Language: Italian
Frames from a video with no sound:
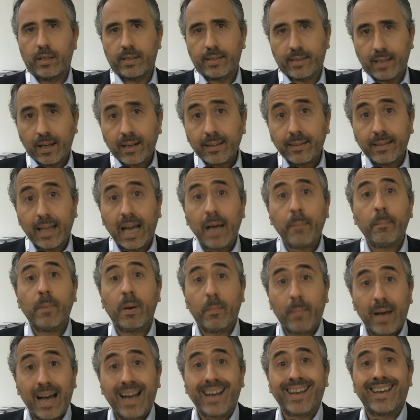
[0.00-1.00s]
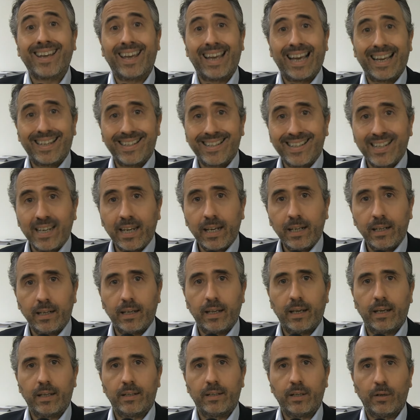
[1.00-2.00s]
start-up ma anche
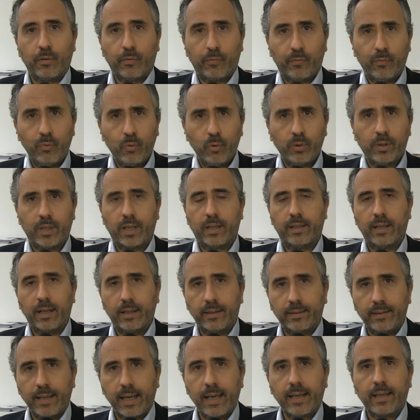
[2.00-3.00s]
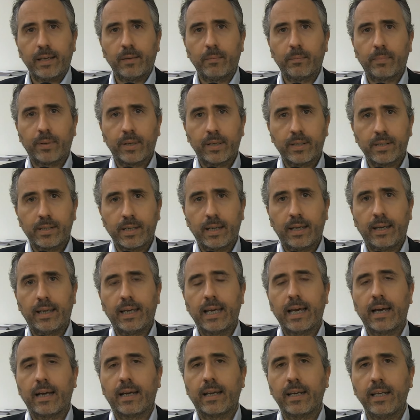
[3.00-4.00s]
aziende del food, del tech, imprese
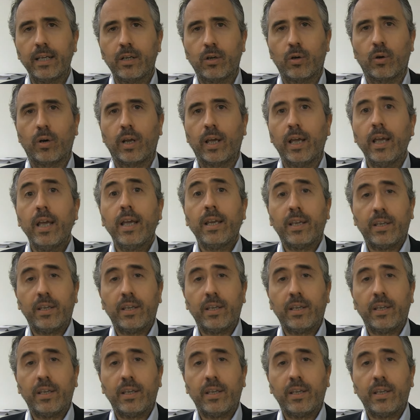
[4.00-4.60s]
agricole,